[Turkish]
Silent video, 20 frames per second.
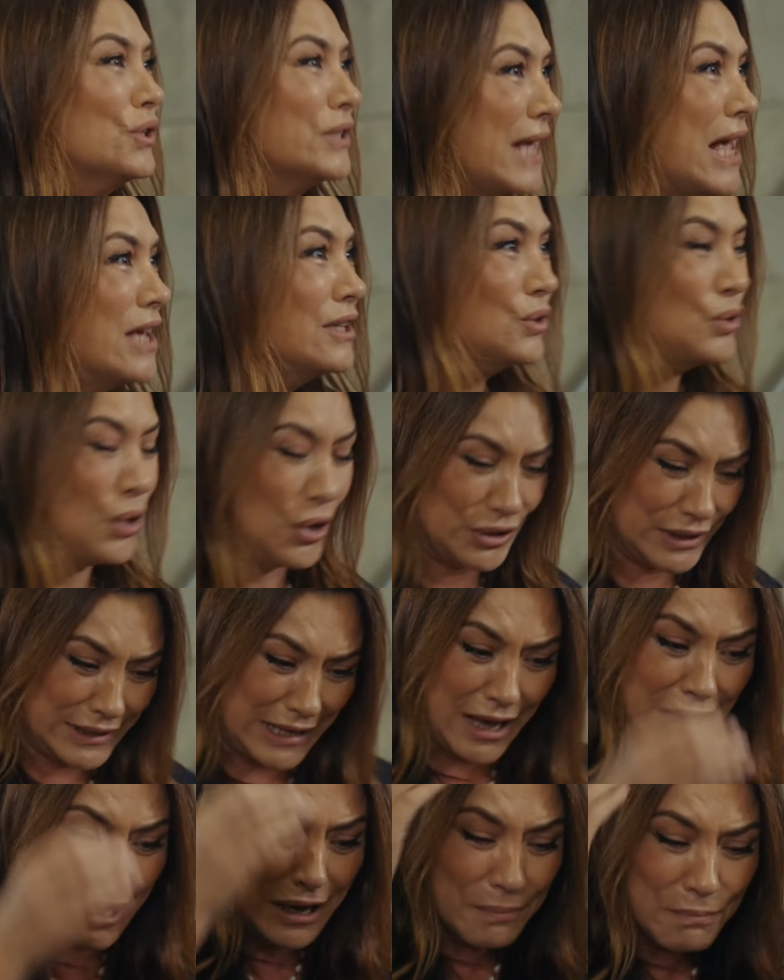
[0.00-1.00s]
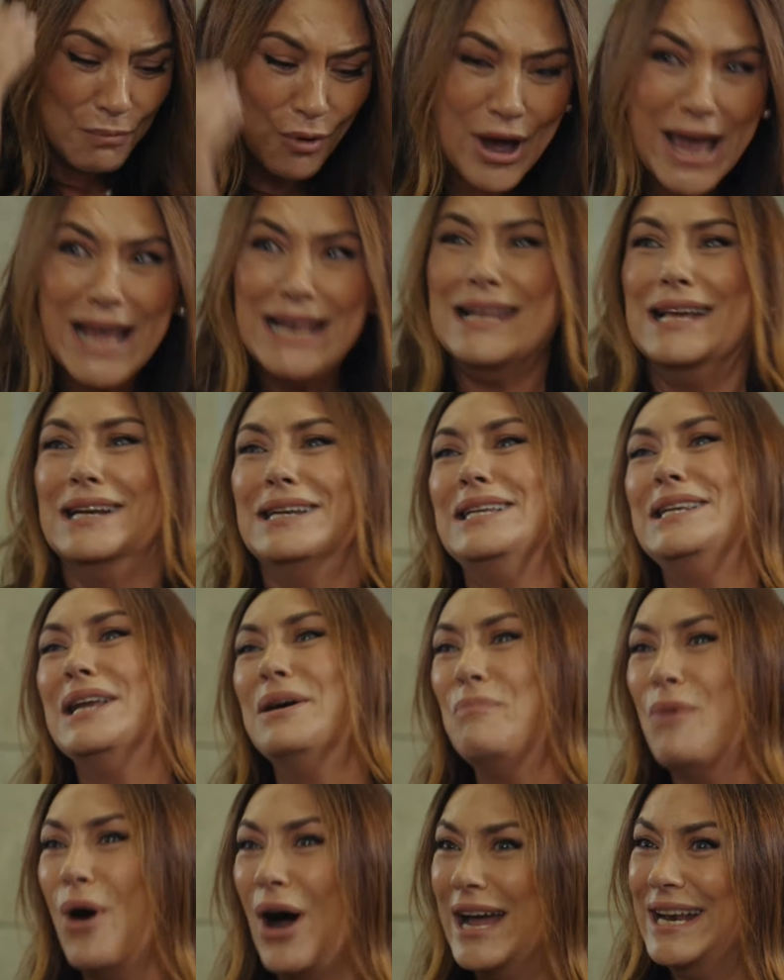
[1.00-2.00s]
hasta olsa bu elleriyle
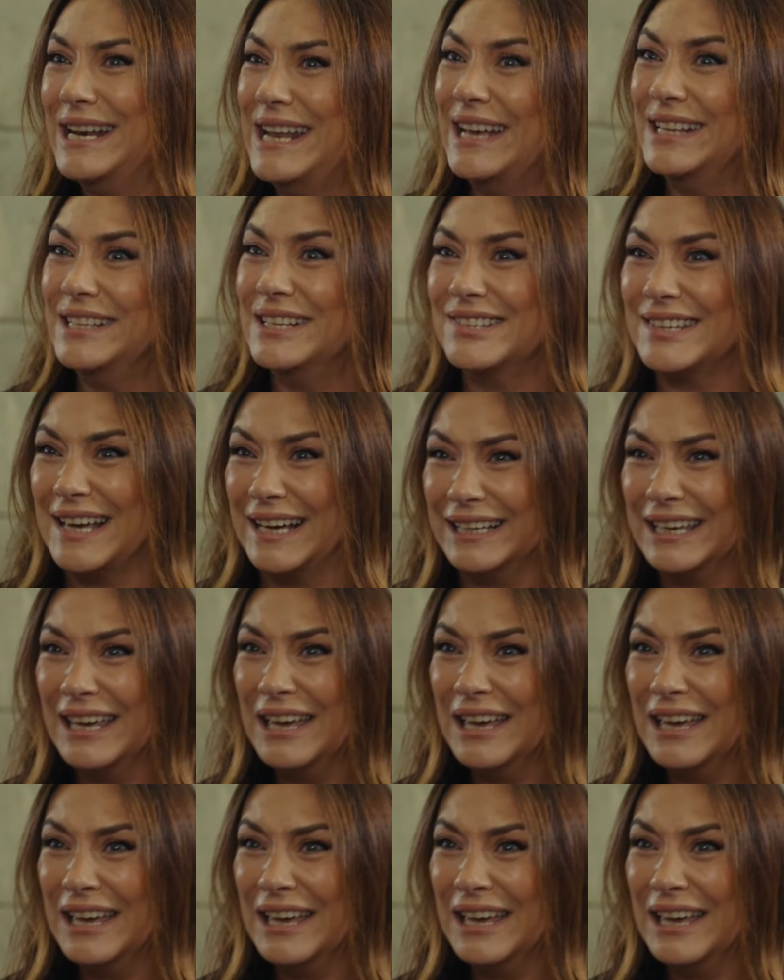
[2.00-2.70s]
muayene edecek.